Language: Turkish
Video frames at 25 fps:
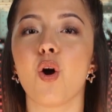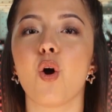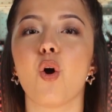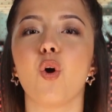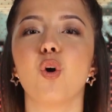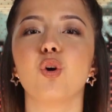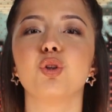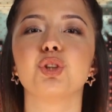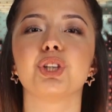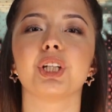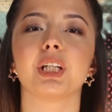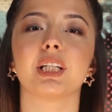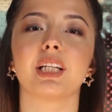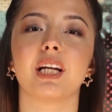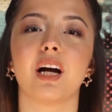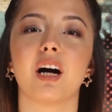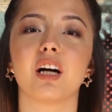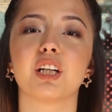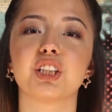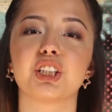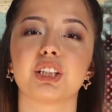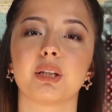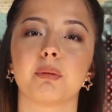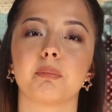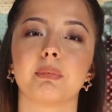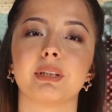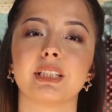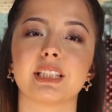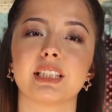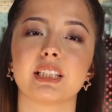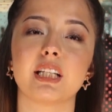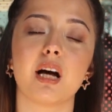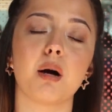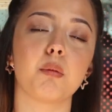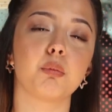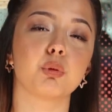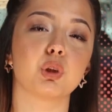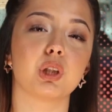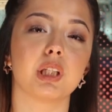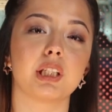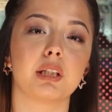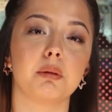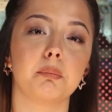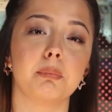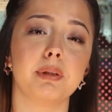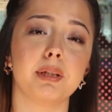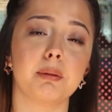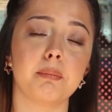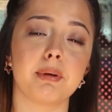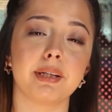önceki akşam
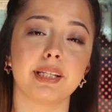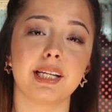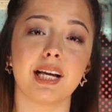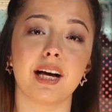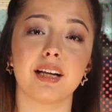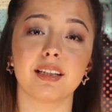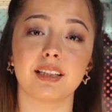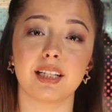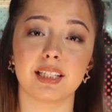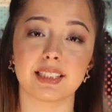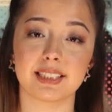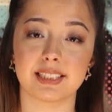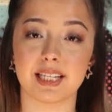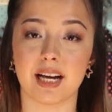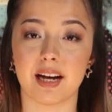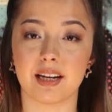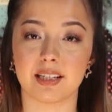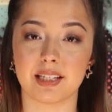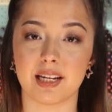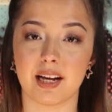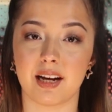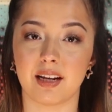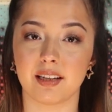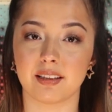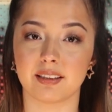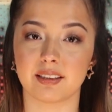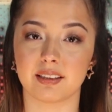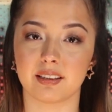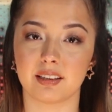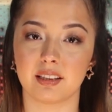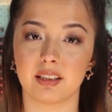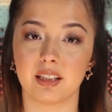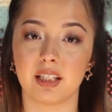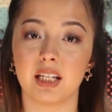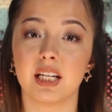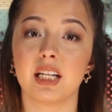İstanbul'daki bir mekanda sahne aldı.